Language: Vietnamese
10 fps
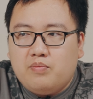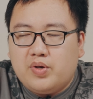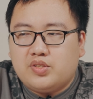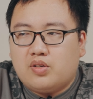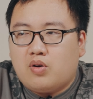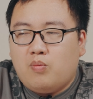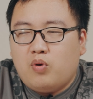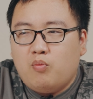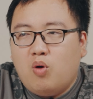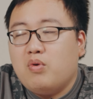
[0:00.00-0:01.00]
Mình chỉ có
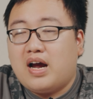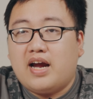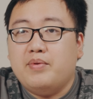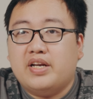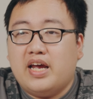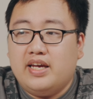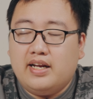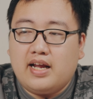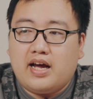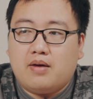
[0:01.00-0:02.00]
mỗi một cái mình để ý
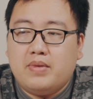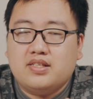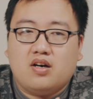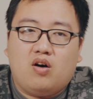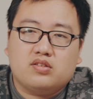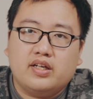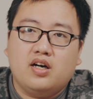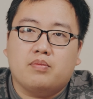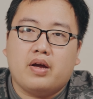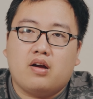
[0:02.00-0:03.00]
là bây giờ họ tích
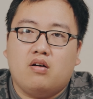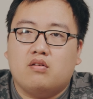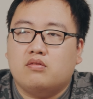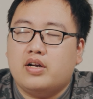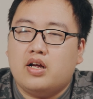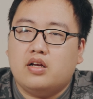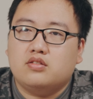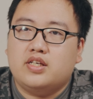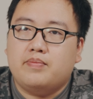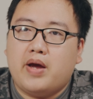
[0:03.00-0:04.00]
hợp cái con
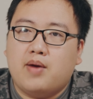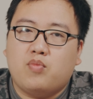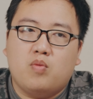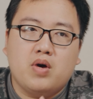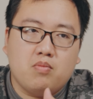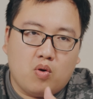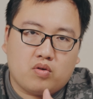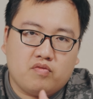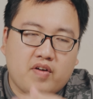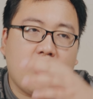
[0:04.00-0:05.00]
chip Apple M1
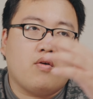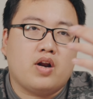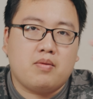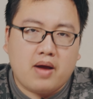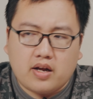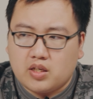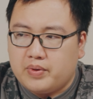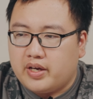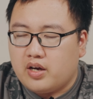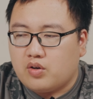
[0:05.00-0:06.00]
vào con iMac thì
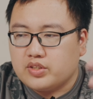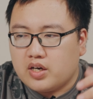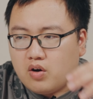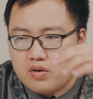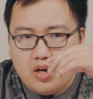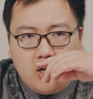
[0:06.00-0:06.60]
mình nghĩ là nó sẽ ngon.